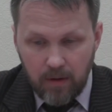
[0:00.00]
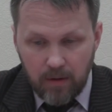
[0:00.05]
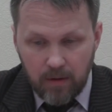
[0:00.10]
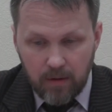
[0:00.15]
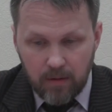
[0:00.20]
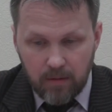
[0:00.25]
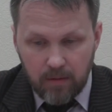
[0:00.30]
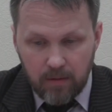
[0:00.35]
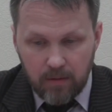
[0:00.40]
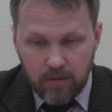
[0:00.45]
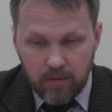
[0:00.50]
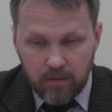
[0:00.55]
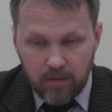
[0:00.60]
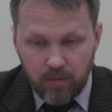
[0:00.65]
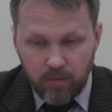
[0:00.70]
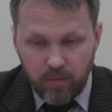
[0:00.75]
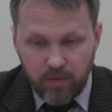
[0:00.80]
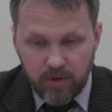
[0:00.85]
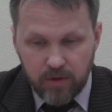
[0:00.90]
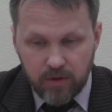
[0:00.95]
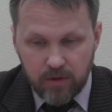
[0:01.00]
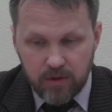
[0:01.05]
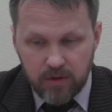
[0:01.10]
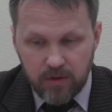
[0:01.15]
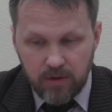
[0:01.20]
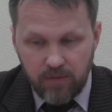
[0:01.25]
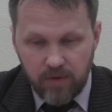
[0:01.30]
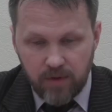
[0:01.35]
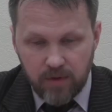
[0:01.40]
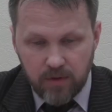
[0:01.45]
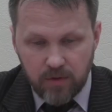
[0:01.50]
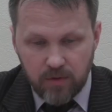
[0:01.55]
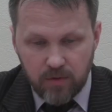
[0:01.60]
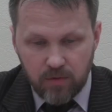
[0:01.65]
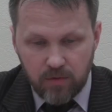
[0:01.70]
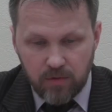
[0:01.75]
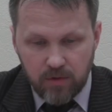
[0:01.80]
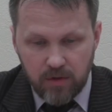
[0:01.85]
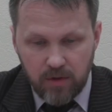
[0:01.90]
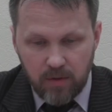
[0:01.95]
А, он пишет, советы
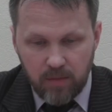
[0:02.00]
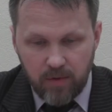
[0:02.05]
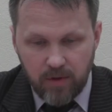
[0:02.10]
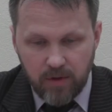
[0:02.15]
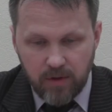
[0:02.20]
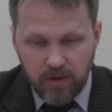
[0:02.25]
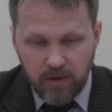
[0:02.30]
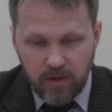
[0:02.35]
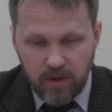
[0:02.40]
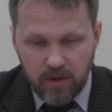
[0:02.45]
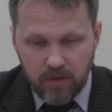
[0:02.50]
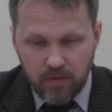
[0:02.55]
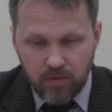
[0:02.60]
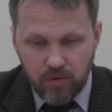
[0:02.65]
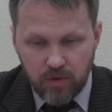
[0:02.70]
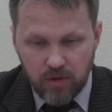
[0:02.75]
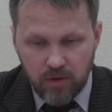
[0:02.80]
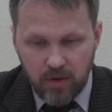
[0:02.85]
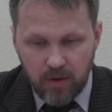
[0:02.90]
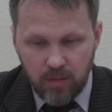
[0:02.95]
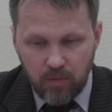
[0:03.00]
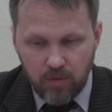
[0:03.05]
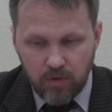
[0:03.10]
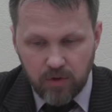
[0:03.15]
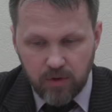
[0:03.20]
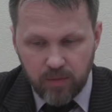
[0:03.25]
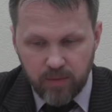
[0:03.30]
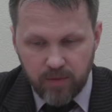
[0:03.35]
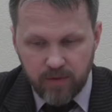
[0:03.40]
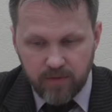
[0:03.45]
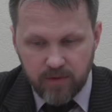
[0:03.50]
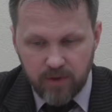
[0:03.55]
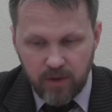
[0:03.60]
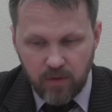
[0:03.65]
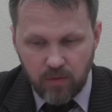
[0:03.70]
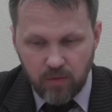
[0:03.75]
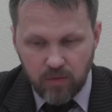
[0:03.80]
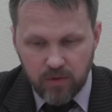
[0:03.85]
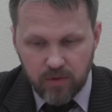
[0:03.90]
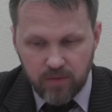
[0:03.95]
строятся на базе действующих рабочих
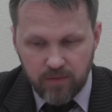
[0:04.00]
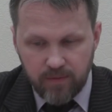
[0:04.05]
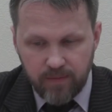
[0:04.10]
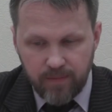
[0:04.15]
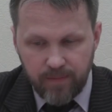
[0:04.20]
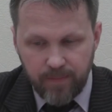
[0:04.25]
профсоюзов.